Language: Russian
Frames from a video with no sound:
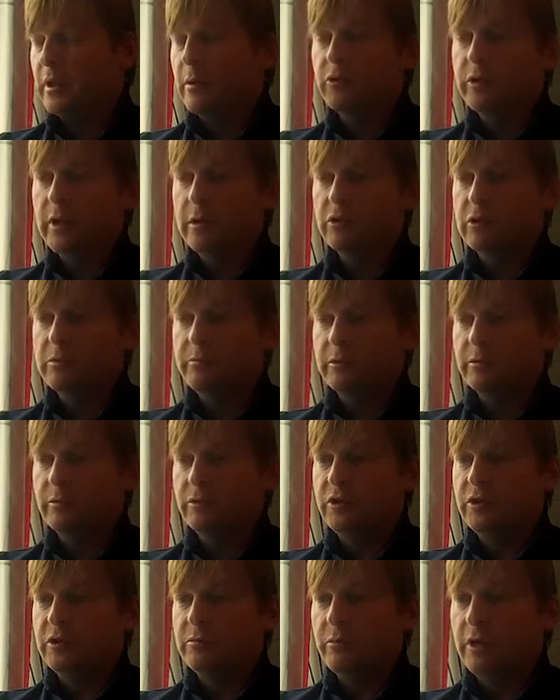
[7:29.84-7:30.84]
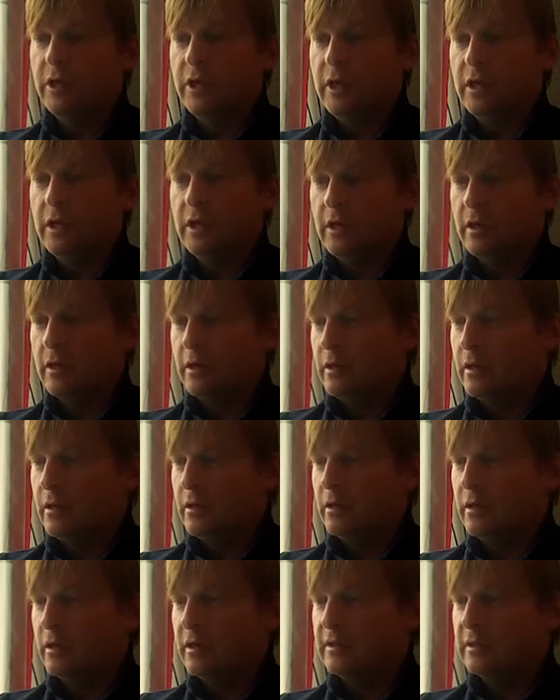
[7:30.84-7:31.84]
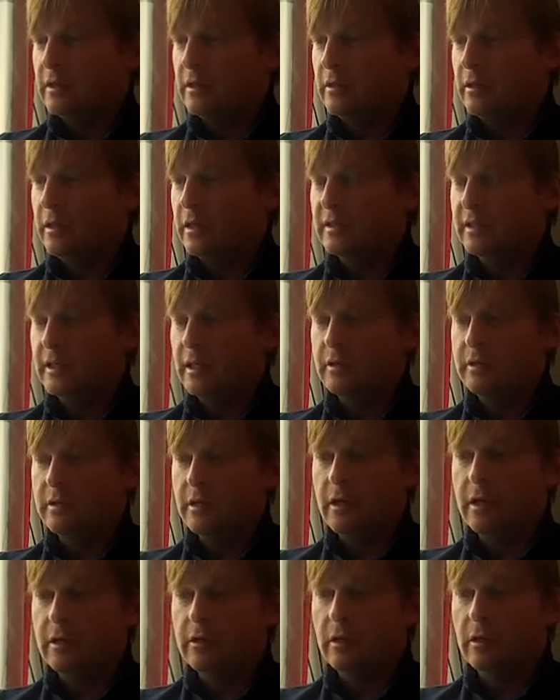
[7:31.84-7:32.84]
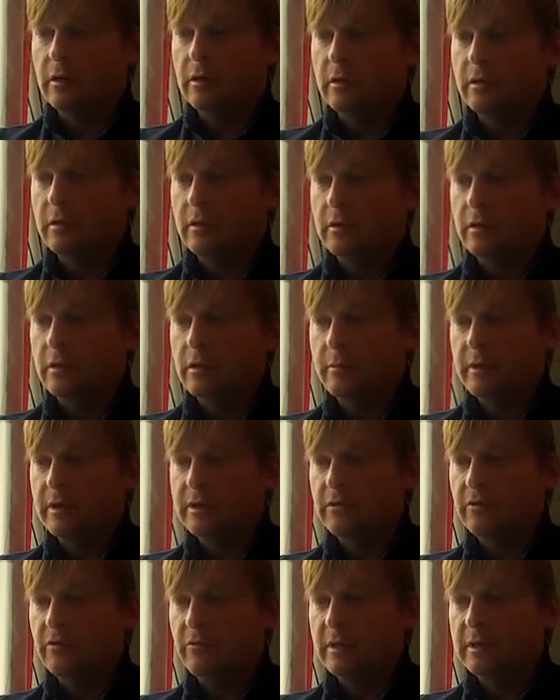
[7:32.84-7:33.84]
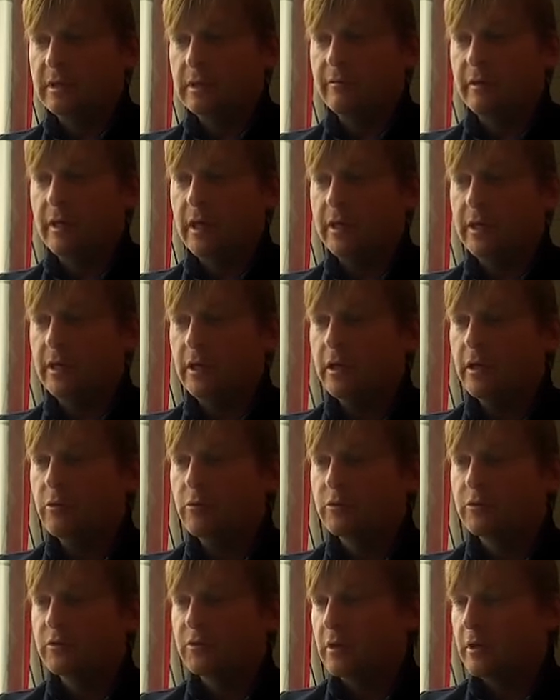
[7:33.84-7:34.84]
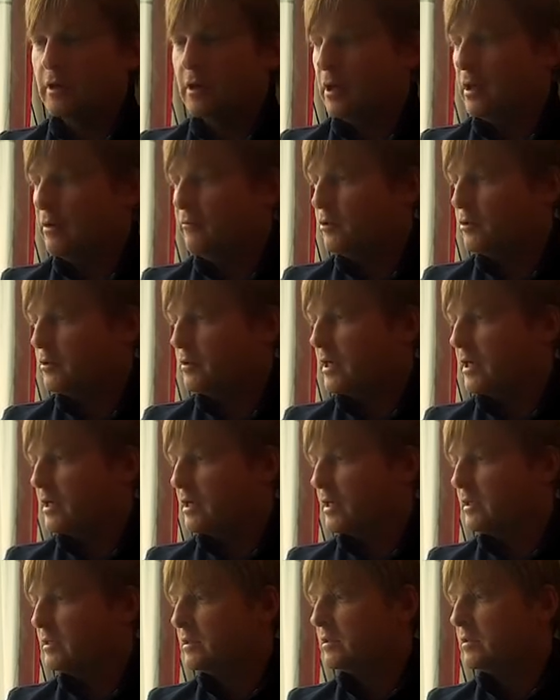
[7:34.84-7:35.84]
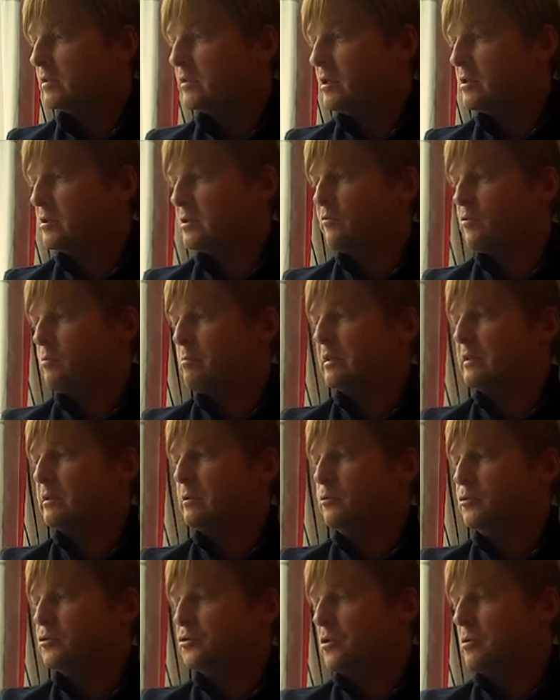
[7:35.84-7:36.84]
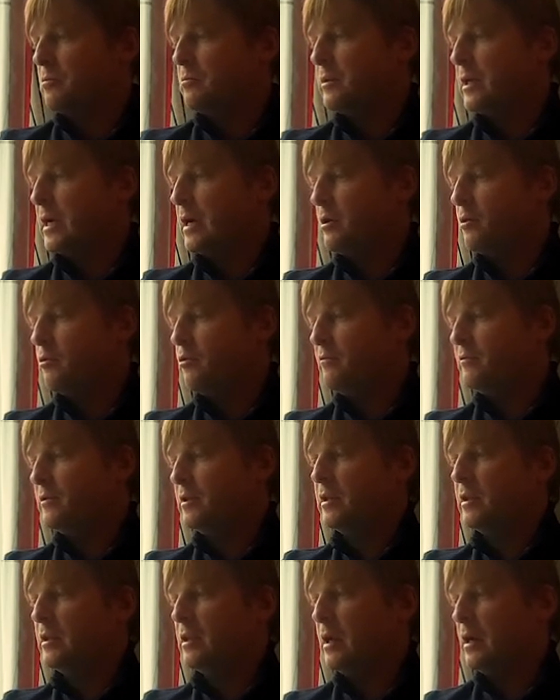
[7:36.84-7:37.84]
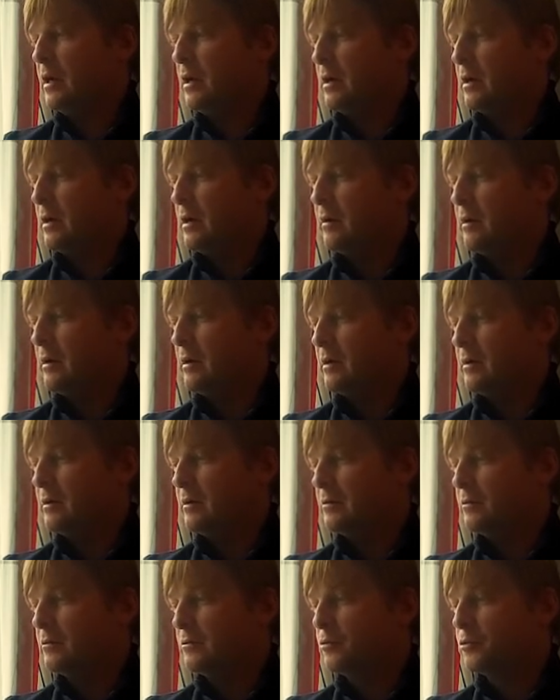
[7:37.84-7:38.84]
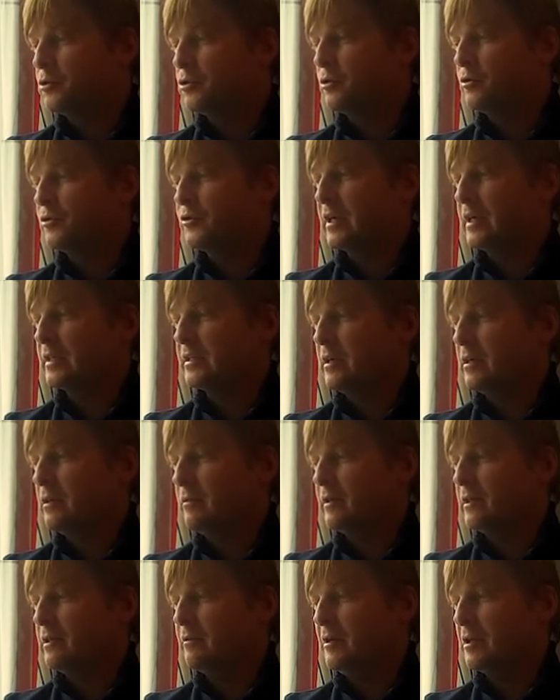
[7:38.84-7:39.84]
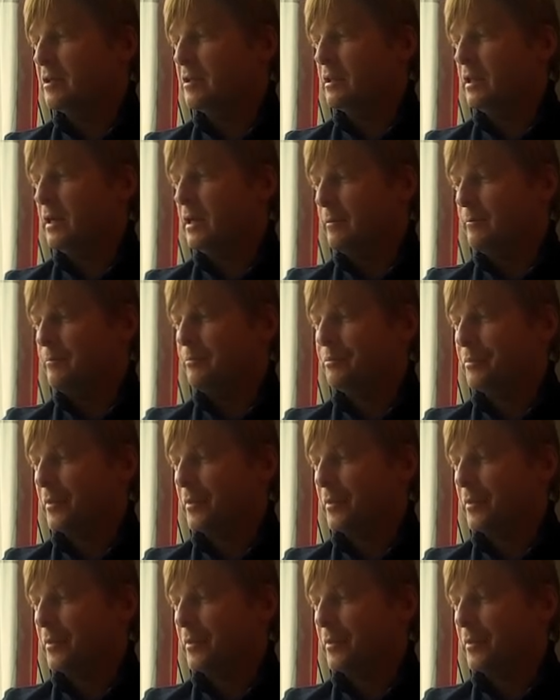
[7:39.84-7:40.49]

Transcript: удалось получить мнение экс-гендиректора «Локомотива Москва» Ильи Геркуса, и вот как раз сейчас его послушаем на, ровно на то, что он сказал в ответ на